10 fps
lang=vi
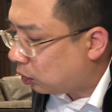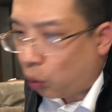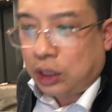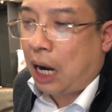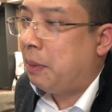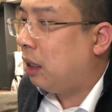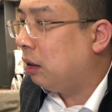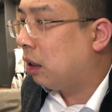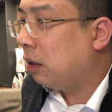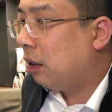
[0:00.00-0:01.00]
tôi chả biết
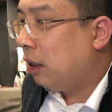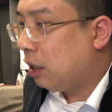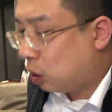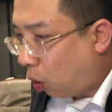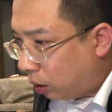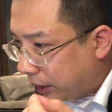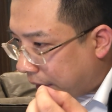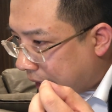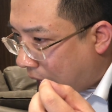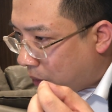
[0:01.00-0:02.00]
được cho đến
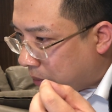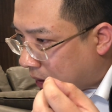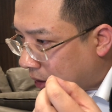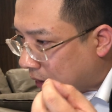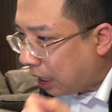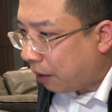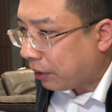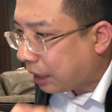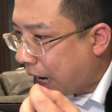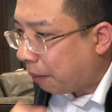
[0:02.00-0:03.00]
khi nào mà người ta
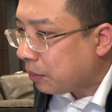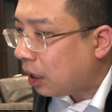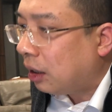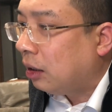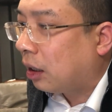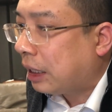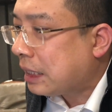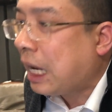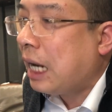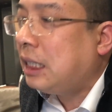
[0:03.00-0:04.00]
phải cảm nhận được cái
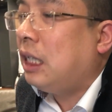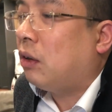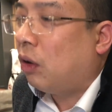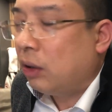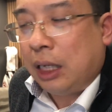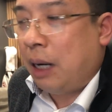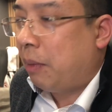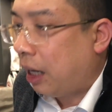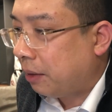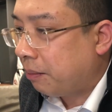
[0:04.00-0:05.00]
giá trị của nó có thể đem
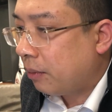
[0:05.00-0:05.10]
lại